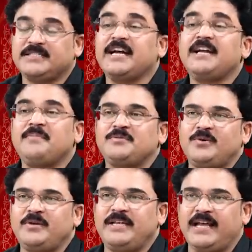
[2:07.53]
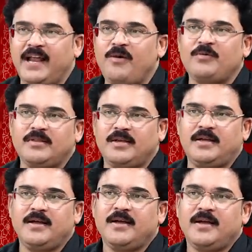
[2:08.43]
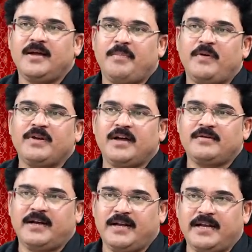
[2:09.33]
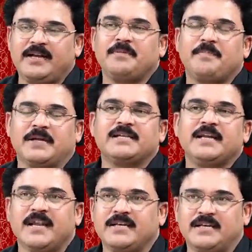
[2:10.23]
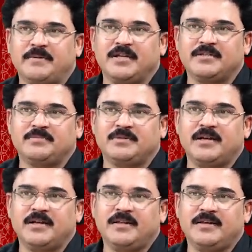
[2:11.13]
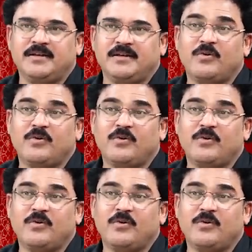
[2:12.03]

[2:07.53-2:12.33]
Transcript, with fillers: సెకండ్ ఎపిసోడ్ ఎలా ఉంటుంది పవన్ గారు ఆయన అడిగిన ప్రశ్నలకు ఎలా సమాధానం చెప్తారనేది